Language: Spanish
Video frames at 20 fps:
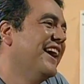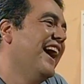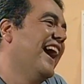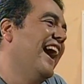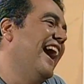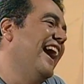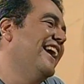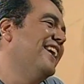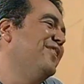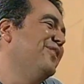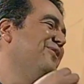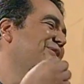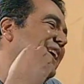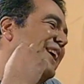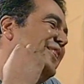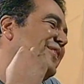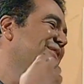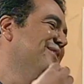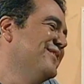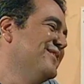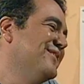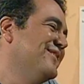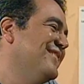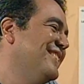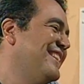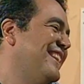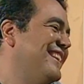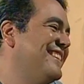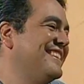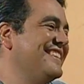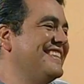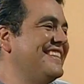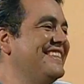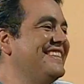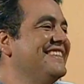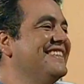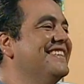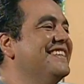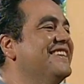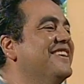Ahí con una consulta, ¿sí?
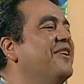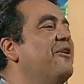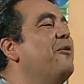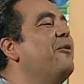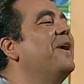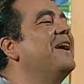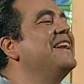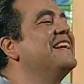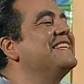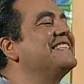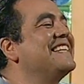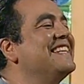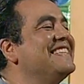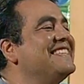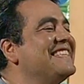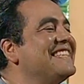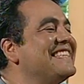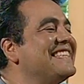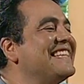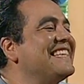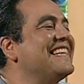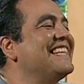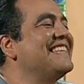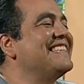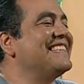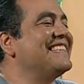¿Cuál es el chiste que